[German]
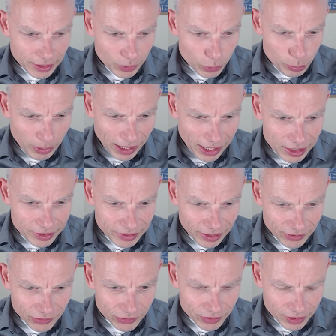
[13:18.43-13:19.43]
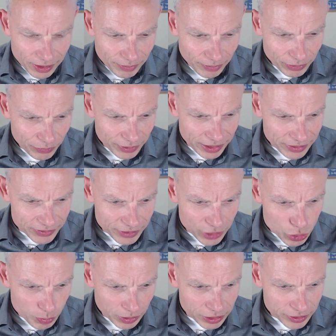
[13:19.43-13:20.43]
über all das, äh, was wir jetzt
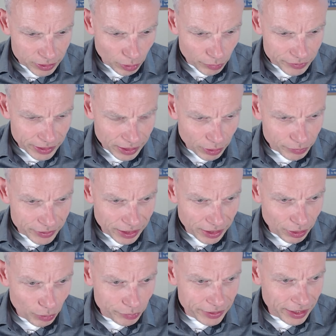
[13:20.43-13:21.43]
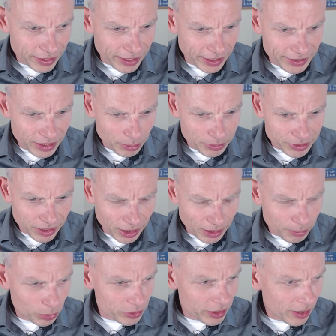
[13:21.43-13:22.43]
entsprechend auf der, auf der, auf der Agenda mit
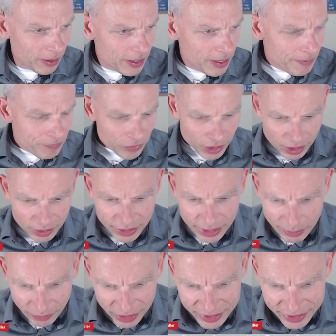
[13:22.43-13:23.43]
haben. Und da äh, nehmen wir jetzt